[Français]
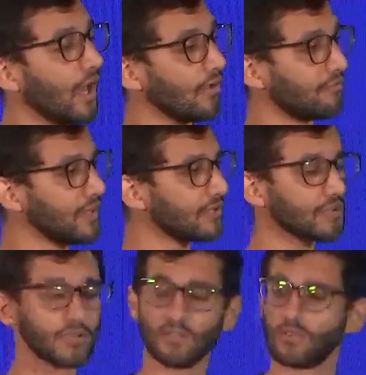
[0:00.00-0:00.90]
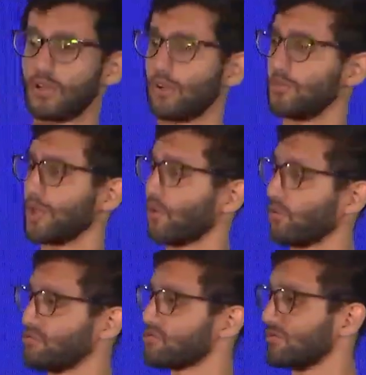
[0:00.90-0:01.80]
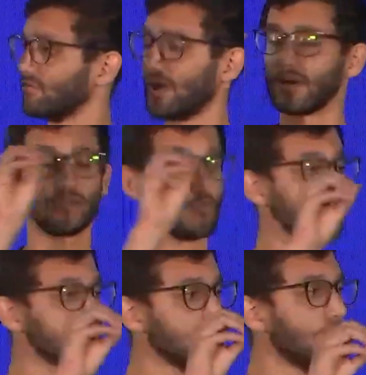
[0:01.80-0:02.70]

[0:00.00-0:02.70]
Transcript: un filtre qui isole la lumière rouge, verte et bleue,